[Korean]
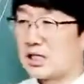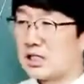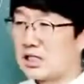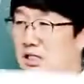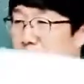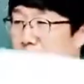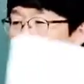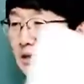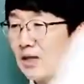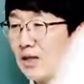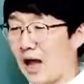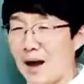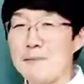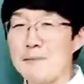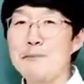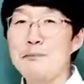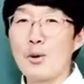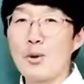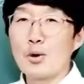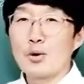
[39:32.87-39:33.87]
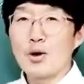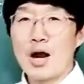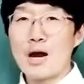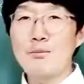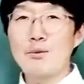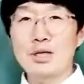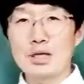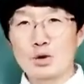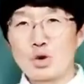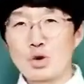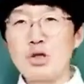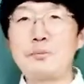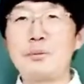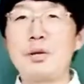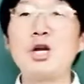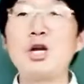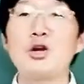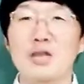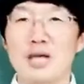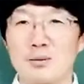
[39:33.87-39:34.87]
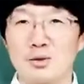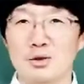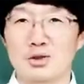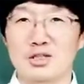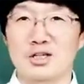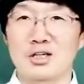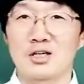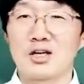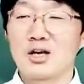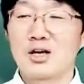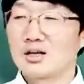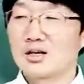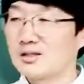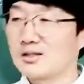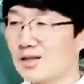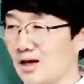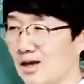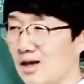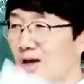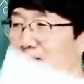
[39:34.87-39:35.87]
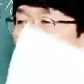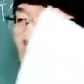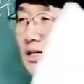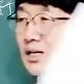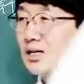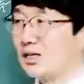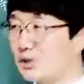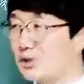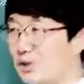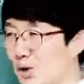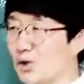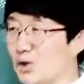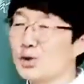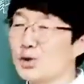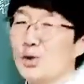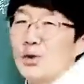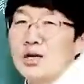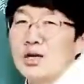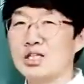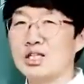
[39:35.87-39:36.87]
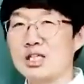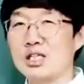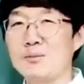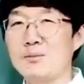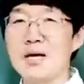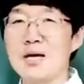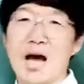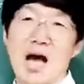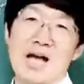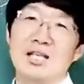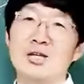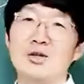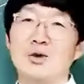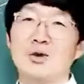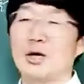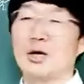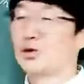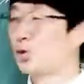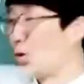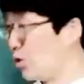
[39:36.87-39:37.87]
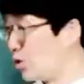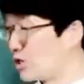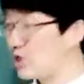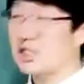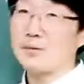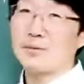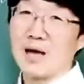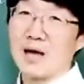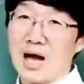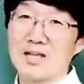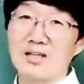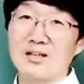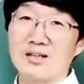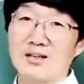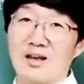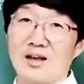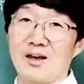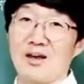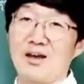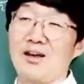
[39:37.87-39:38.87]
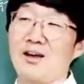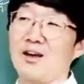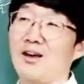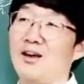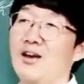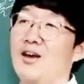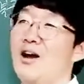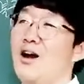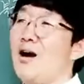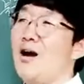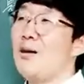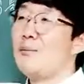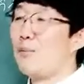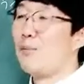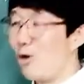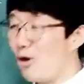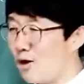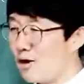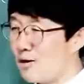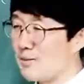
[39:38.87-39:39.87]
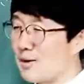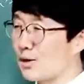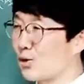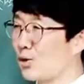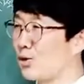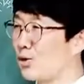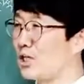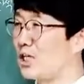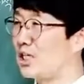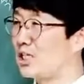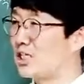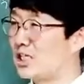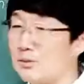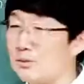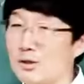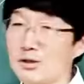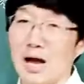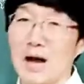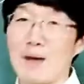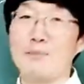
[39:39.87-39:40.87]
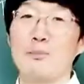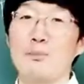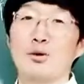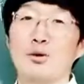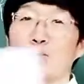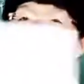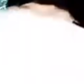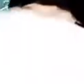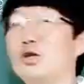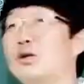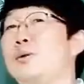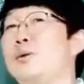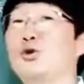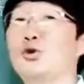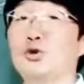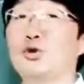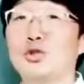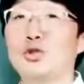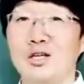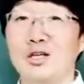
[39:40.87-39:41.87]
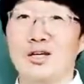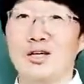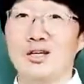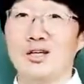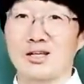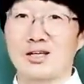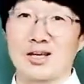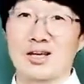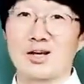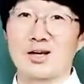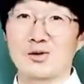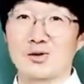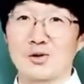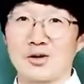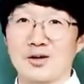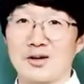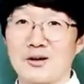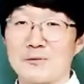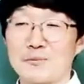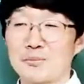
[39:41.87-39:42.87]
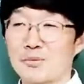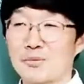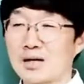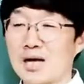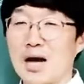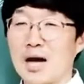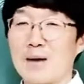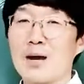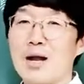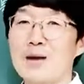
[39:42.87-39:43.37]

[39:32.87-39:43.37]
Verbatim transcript: 이 집을 담보로 할머니 돈을 빌린다고지 근데 그 정도의 집이 아닌 거야. 좋은 집이 아닌데 뭘 믿고 이 집을 담보로 돈을 빌려줬니? 이렇게 얘기하는 거야. 그러니까